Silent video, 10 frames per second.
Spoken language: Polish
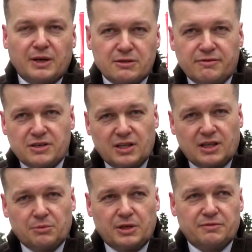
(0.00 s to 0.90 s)
bardzo ważna
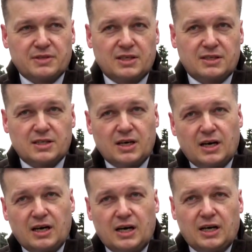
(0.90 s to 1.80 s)
dla mnie
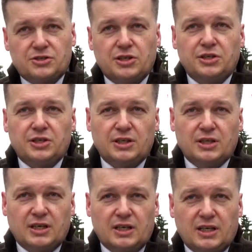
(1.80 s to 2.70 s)
inwestycja, czyli
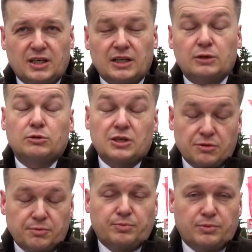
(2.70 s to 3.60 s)
e, na którą też
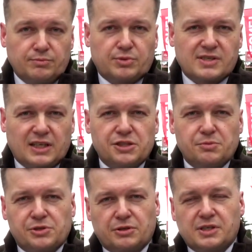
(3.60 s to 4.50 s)

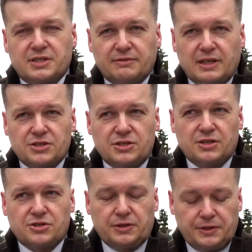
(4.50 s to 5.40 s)
pozyskaliśmy środki
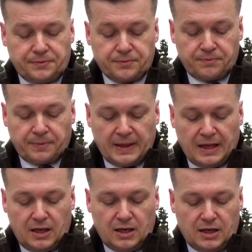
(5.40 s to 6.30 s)
zewnętrzne, czyli
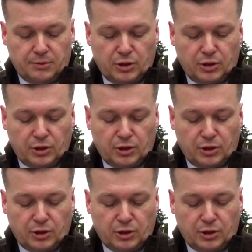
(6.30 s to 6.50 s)
e,